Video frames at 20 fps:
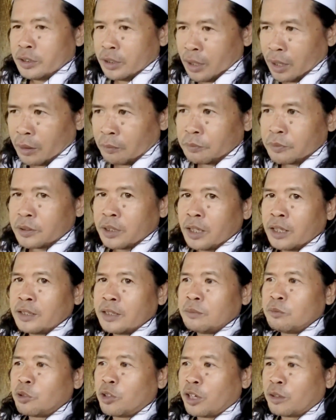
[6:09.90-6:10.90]
siap
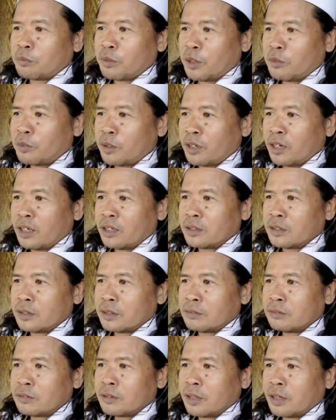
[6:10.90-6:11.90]
saya ini bukan preman
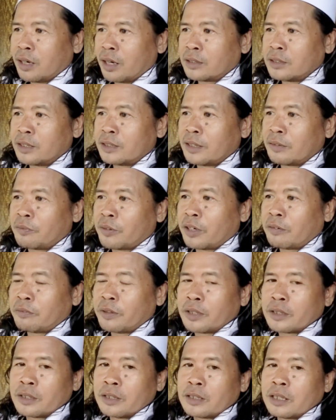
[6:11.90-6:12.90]
lagi lah rajanya
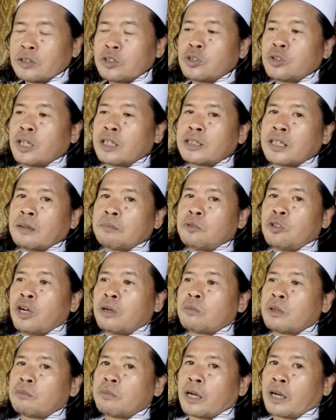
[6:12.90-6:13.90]
preman kita sudah
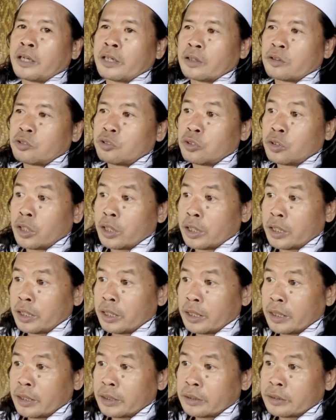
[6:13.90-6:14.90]
nyambung sama bang
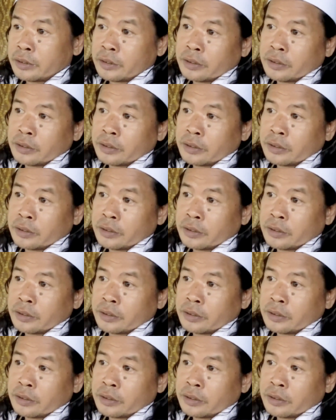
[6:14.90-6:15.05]
Hercules